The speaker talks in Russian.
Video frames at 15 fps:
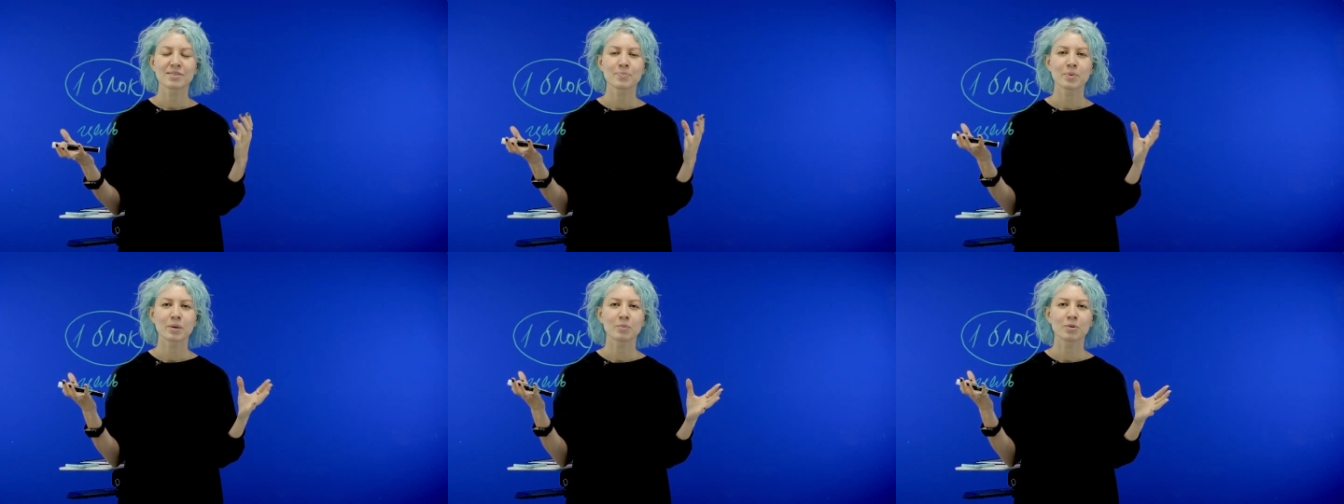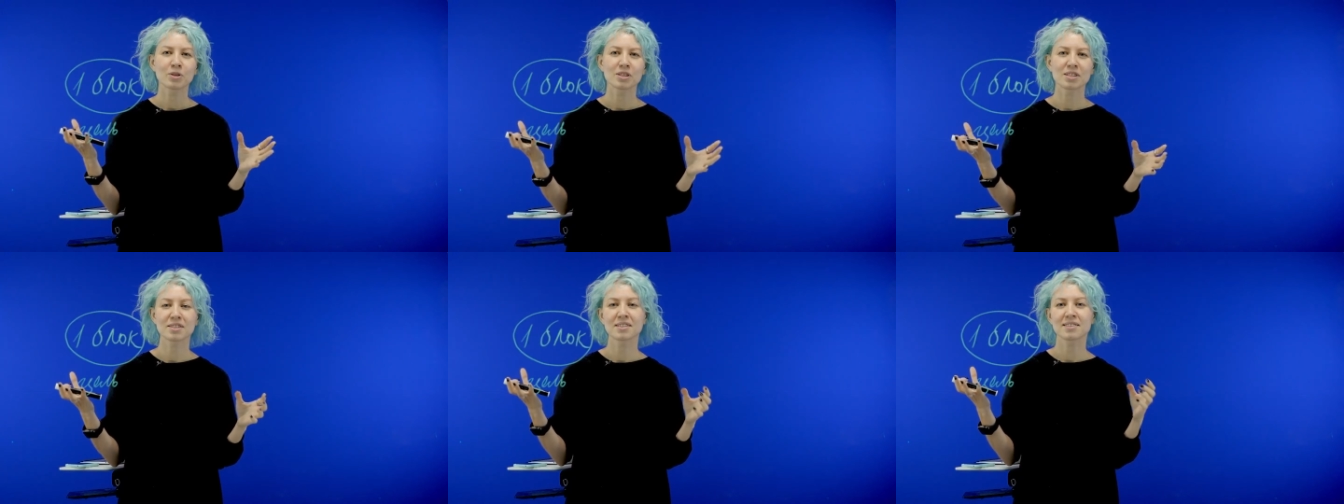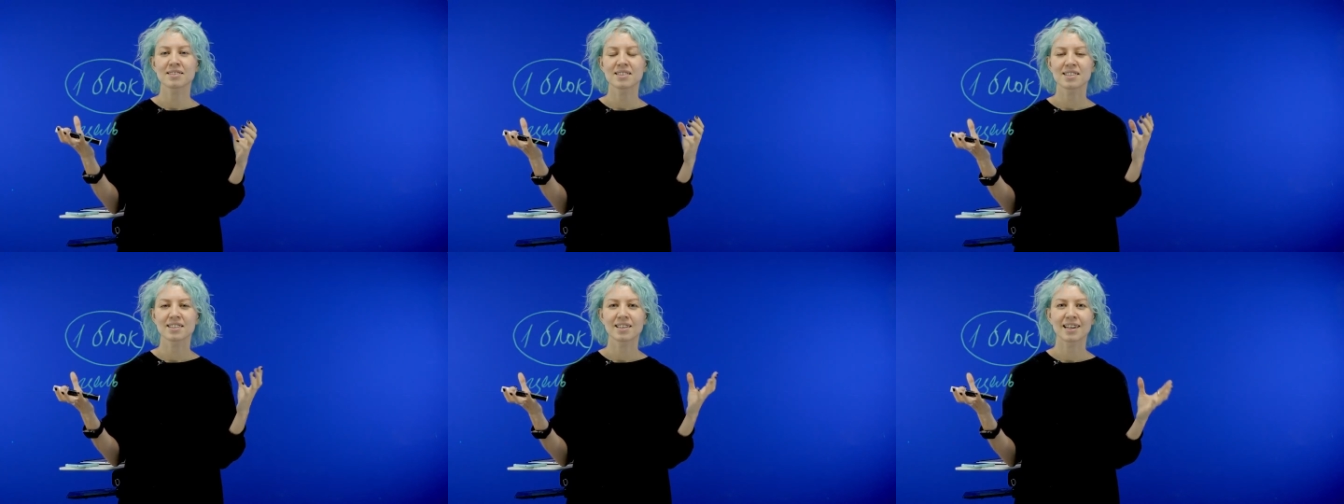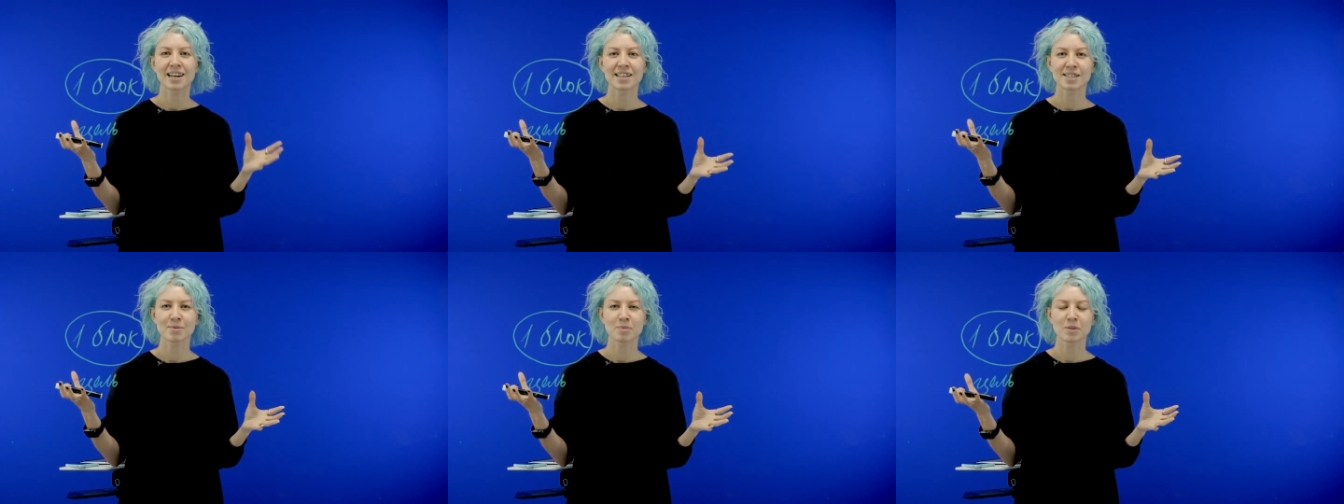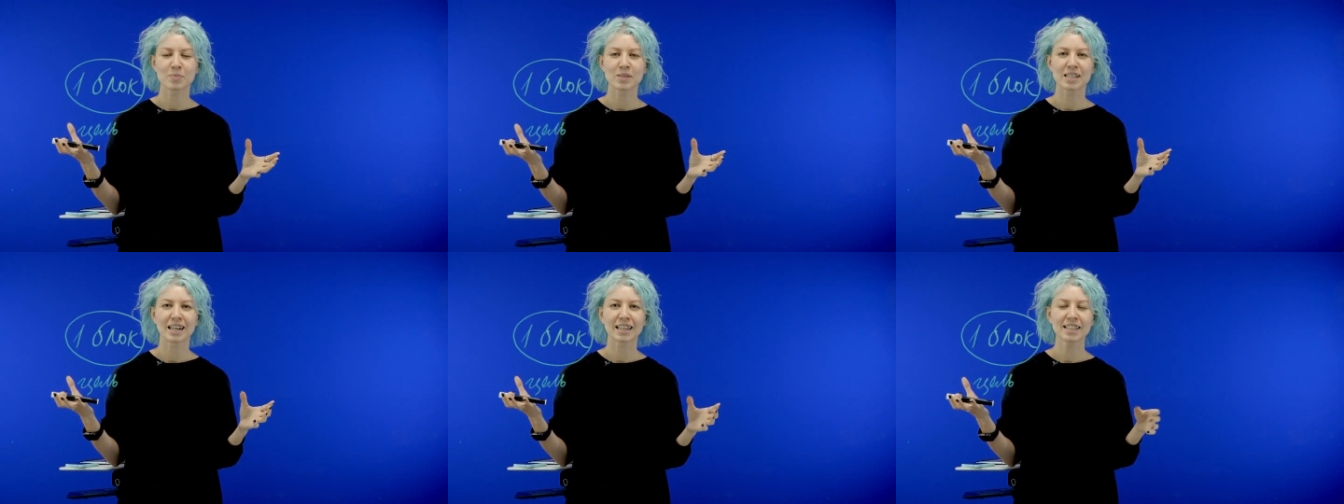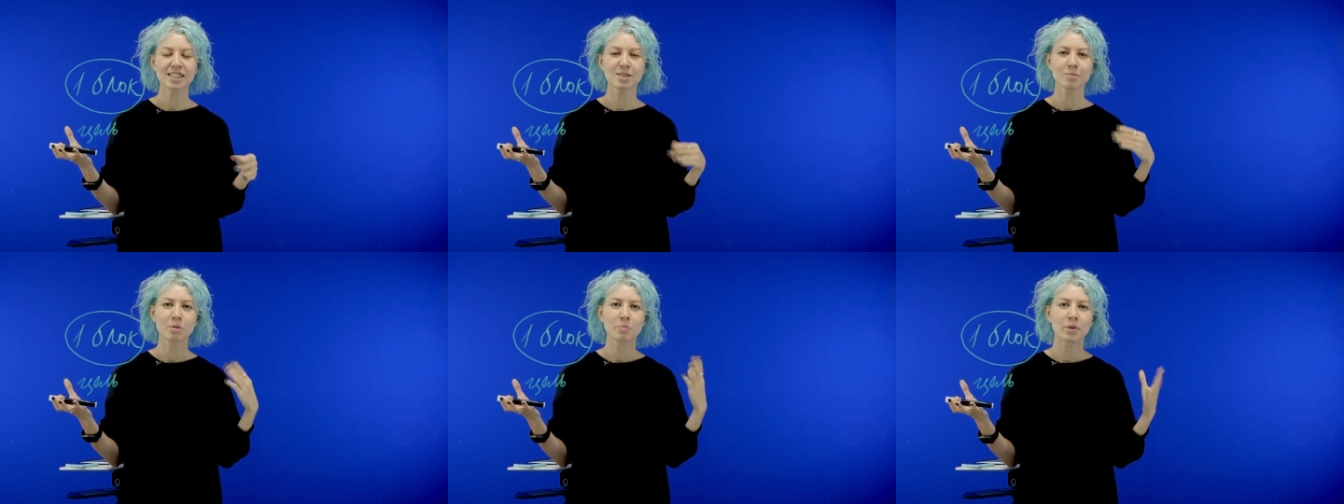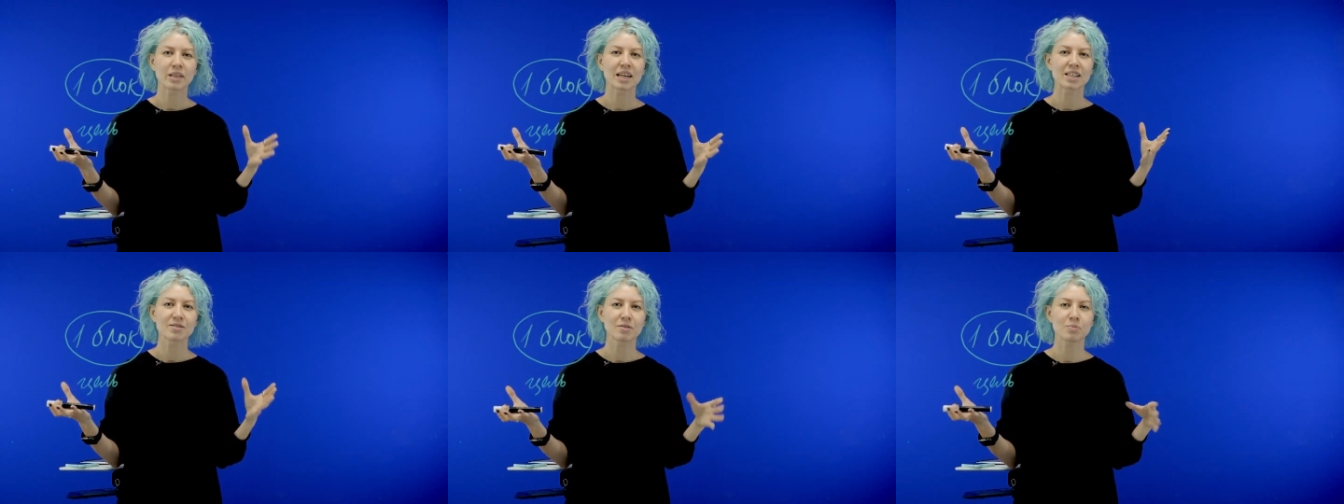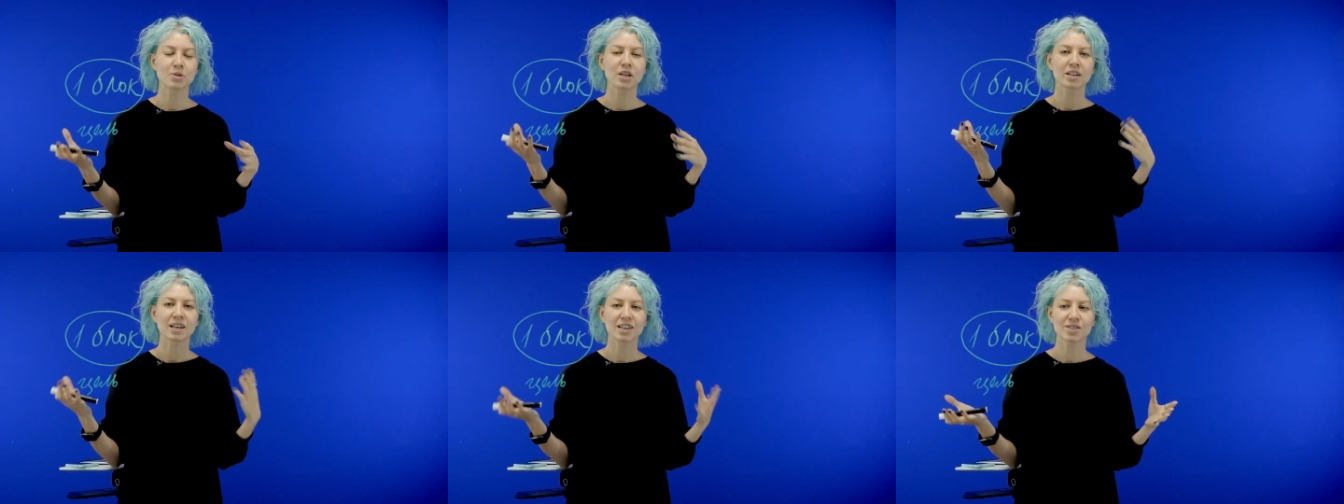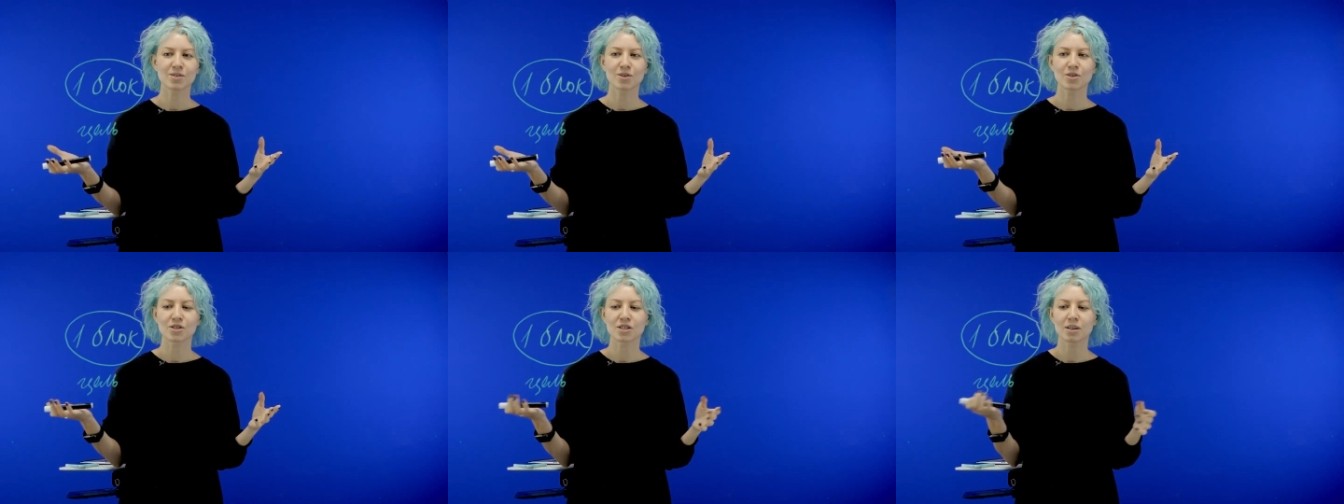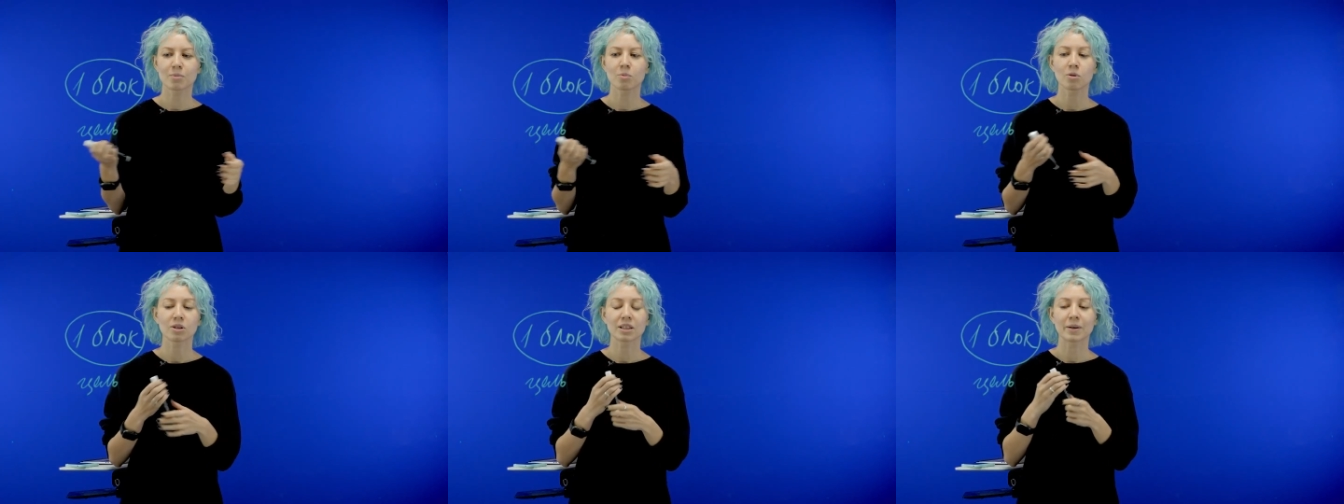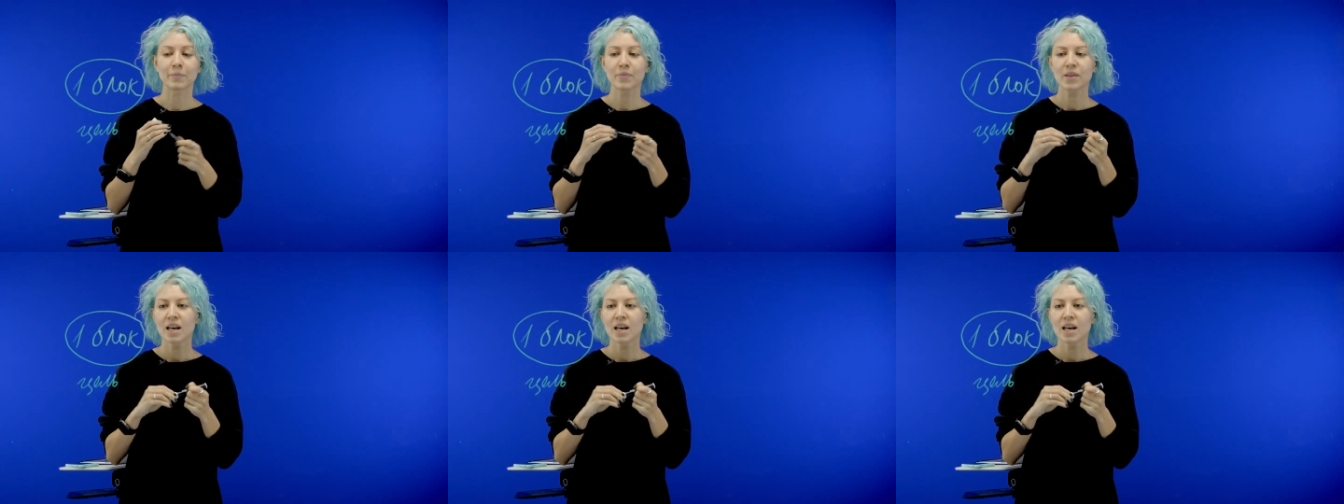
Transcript: поработать с разными специалистами понять вообще, как строится работа.